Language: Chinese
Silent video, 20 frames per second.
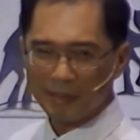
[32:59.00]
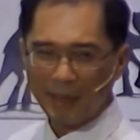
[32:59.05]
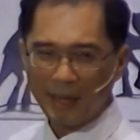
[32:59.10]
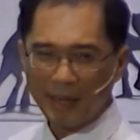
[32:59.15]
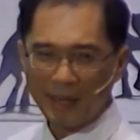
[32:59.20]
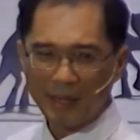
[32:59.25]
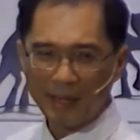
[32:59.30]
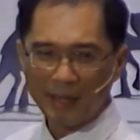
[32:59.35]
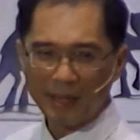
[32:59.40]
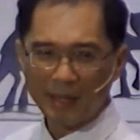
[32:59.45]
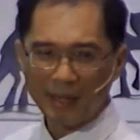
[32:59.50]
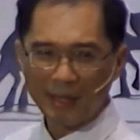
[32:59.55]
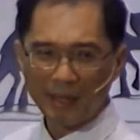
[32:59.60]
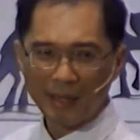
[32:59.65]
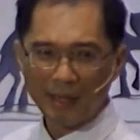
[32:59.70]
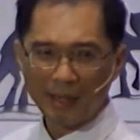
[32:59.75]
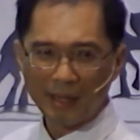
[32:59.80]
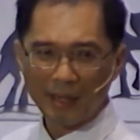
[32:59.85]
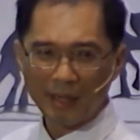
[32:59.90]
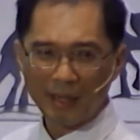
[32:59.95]
吧？
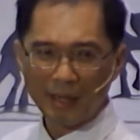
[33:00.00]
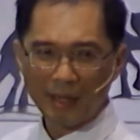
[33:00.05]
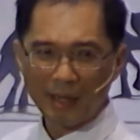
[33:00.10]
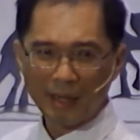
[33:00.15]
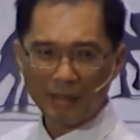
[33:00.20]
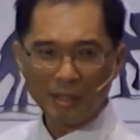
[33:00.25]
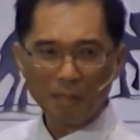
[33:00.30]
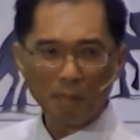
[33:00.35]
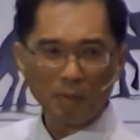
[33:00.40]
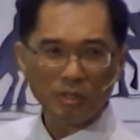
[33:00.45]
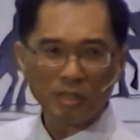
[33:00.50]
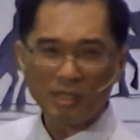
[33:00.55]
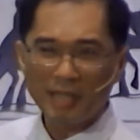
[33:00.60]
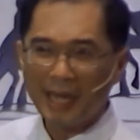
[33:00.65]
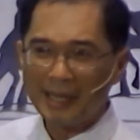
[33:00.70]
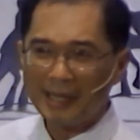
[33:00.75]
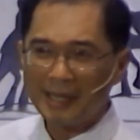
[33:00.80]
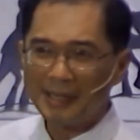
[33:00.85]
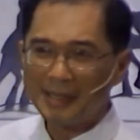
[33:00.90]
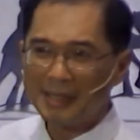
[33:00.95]
好像不是他
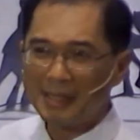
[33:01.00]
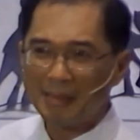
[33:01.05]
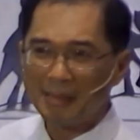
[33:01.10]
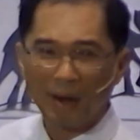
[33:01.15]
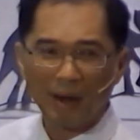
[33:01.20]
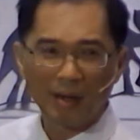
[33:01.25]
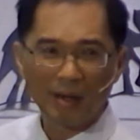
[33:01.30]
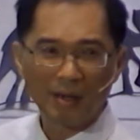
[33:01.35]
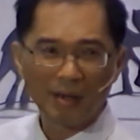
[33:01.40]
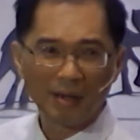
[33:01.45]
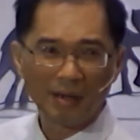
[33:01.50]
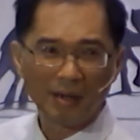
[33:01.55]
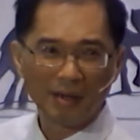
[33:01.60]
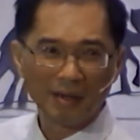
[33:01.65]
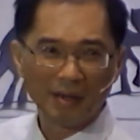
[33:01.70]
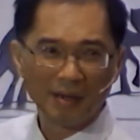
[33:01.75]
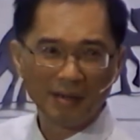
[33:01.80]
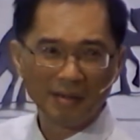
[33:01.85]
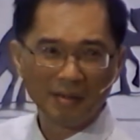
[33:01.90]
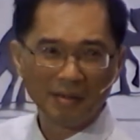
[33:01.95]
弟弟吧？
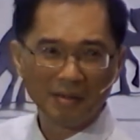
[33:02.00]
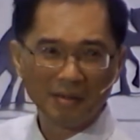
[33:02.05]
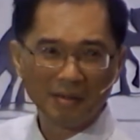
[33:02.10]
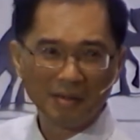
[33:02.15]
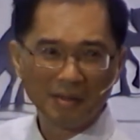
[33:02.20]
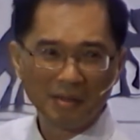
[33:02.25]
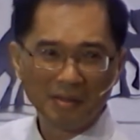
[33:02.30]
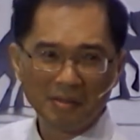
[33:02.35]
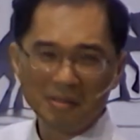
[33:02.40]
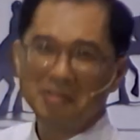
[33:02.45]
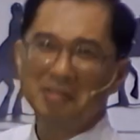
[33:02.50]
是